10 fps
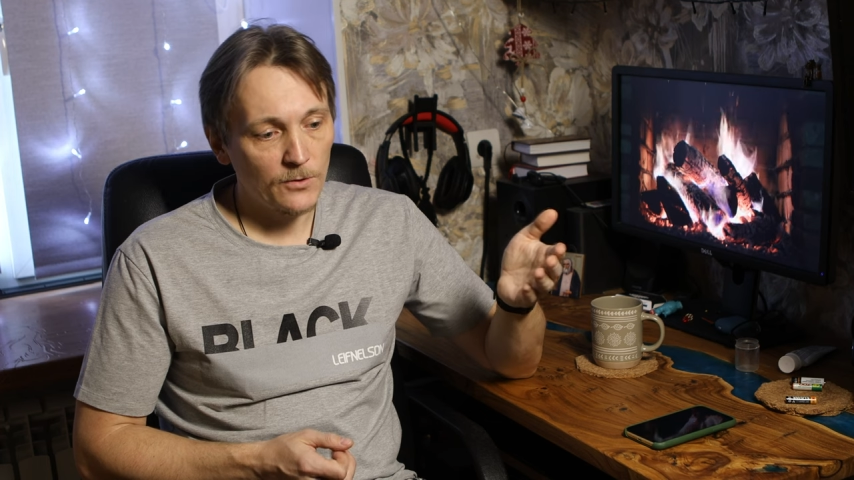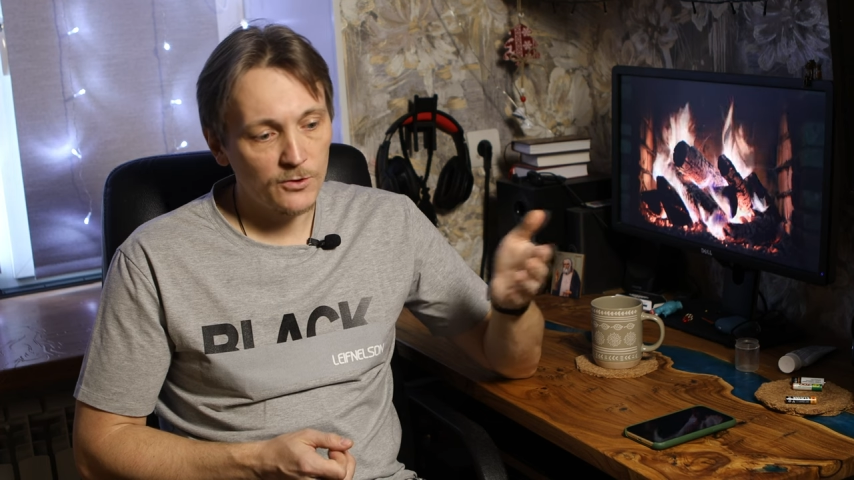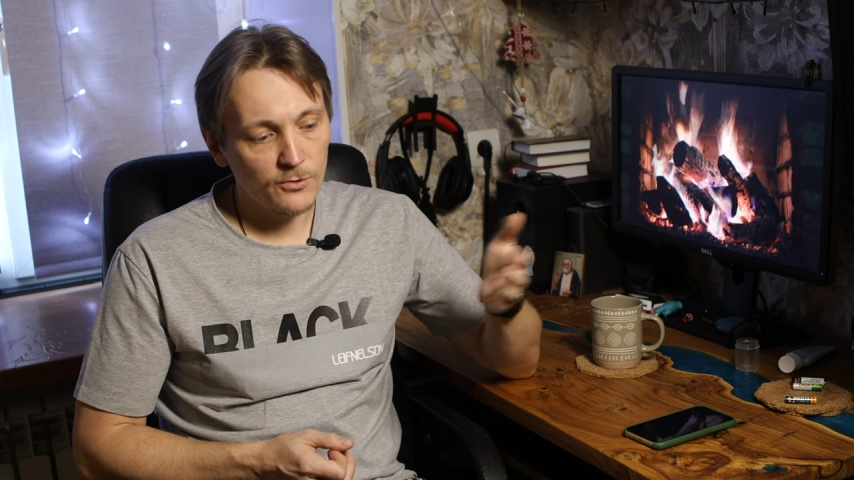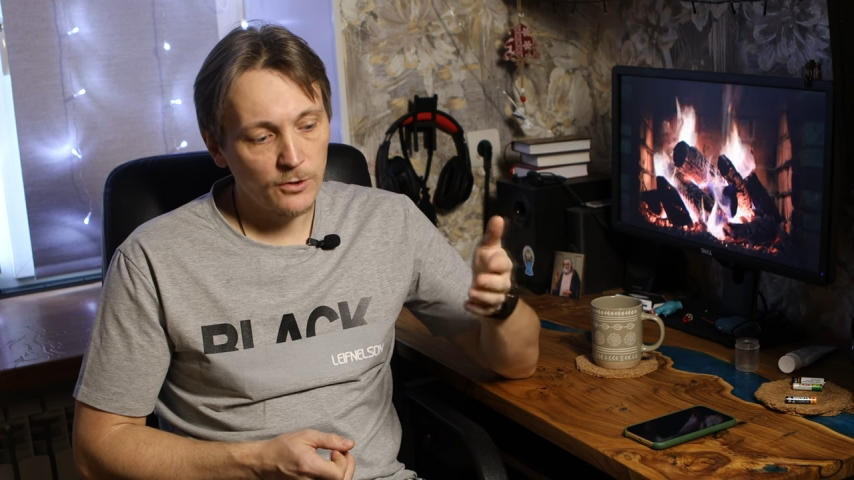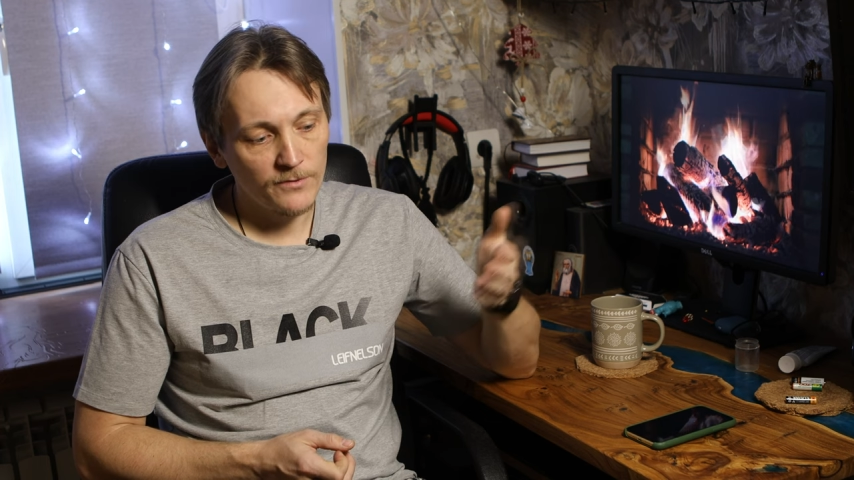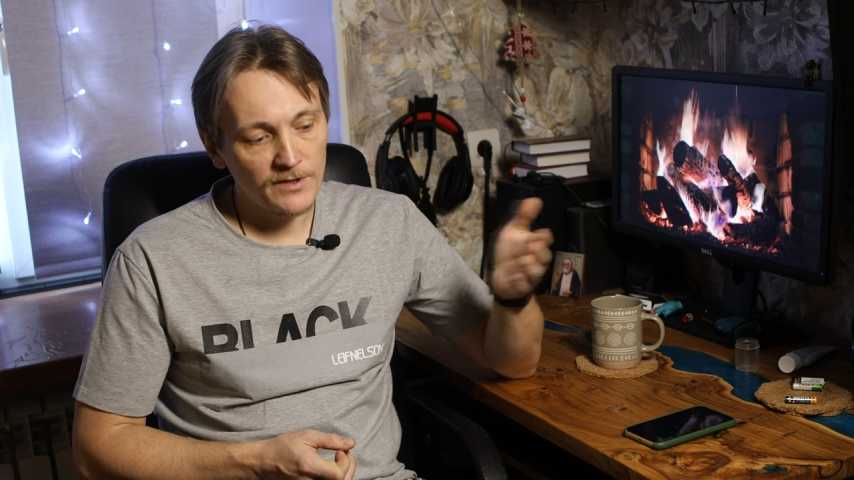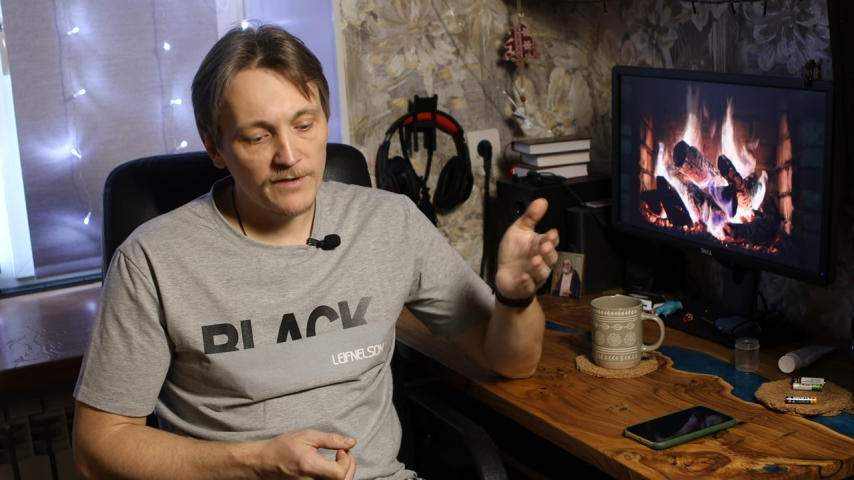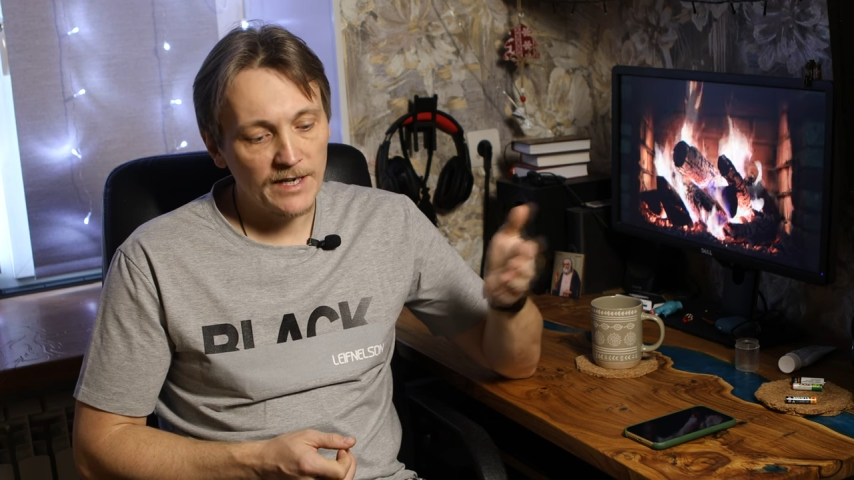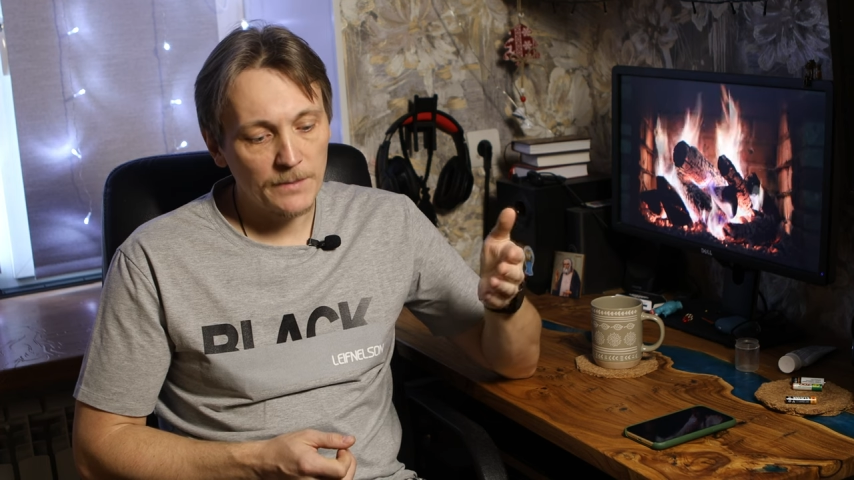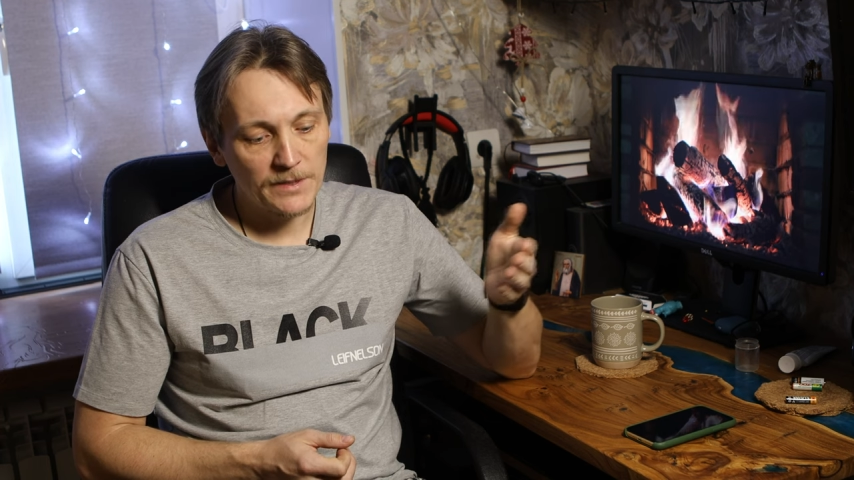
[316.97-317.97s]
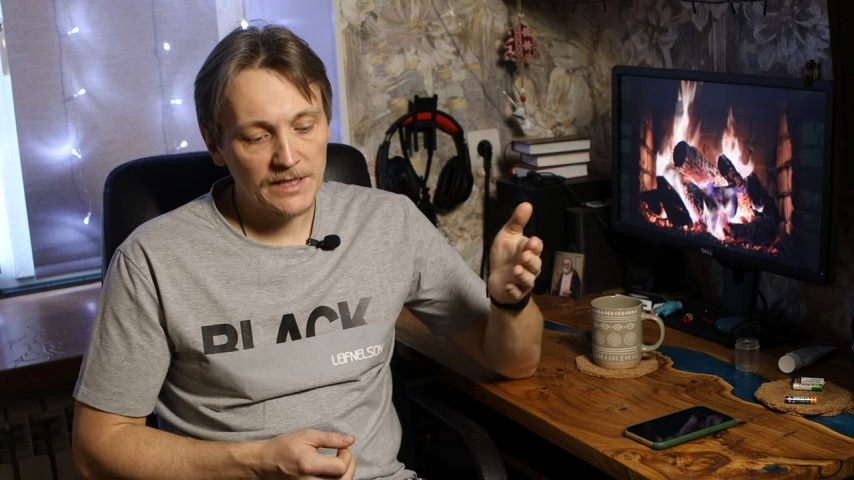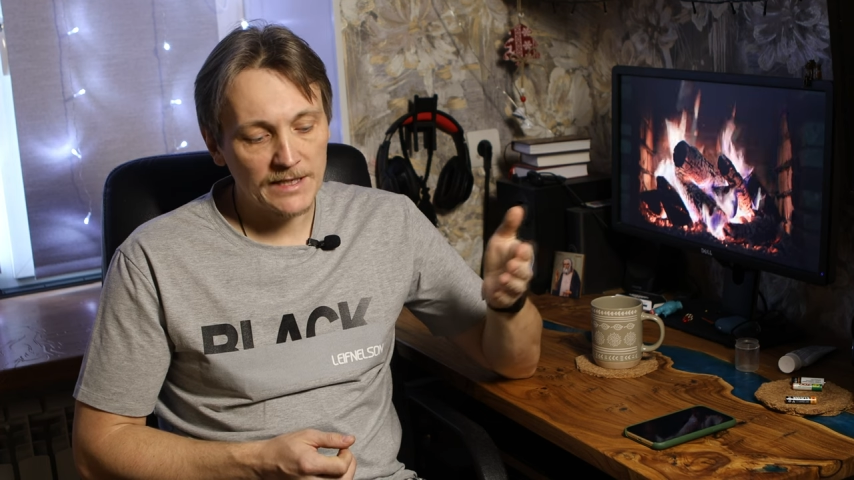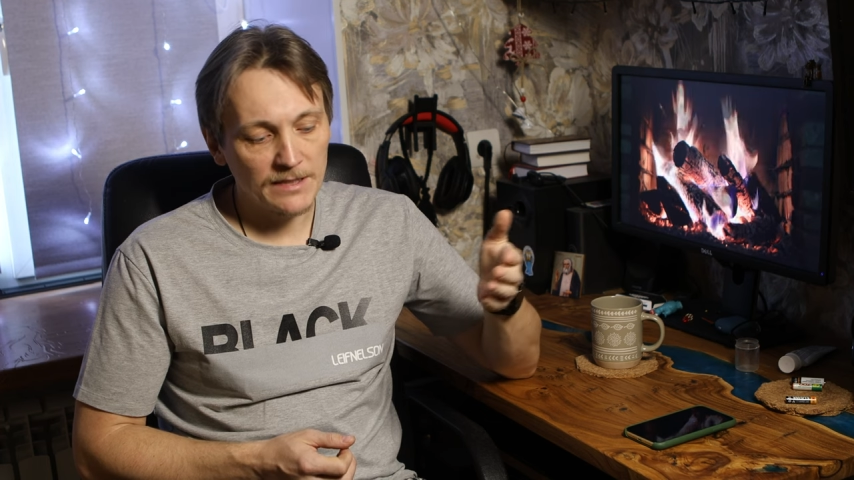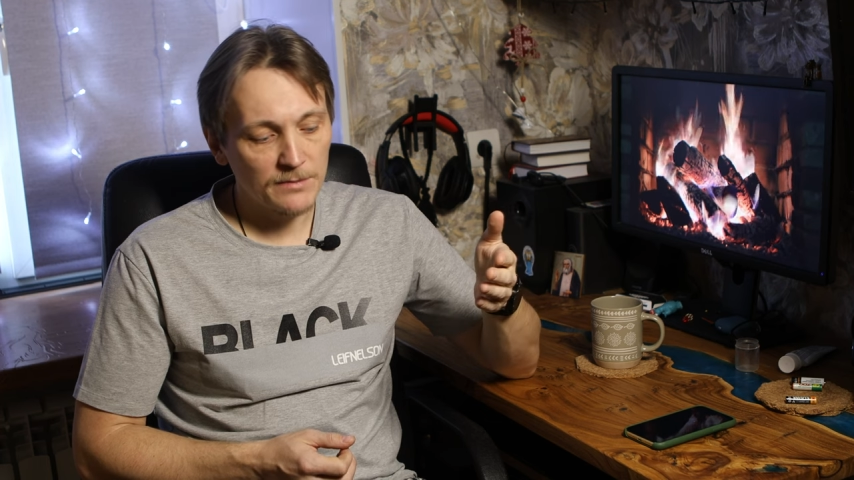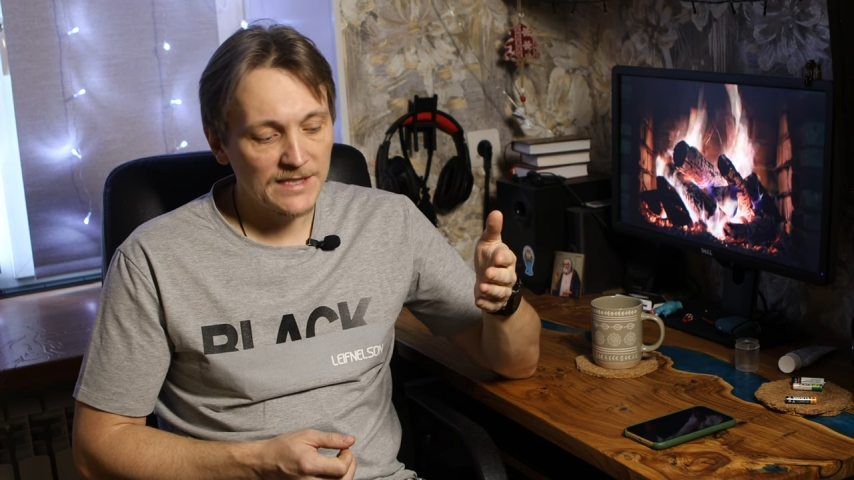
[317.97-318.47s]
То есть, условно говоря, я
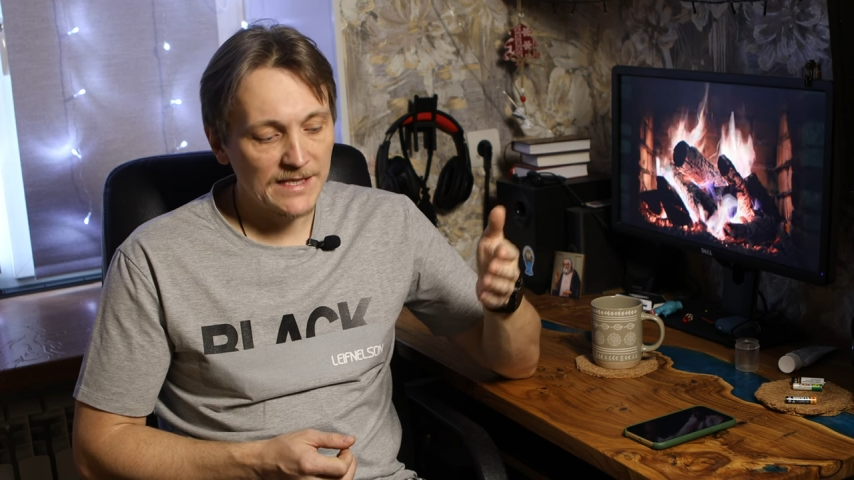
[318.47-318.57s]
потратил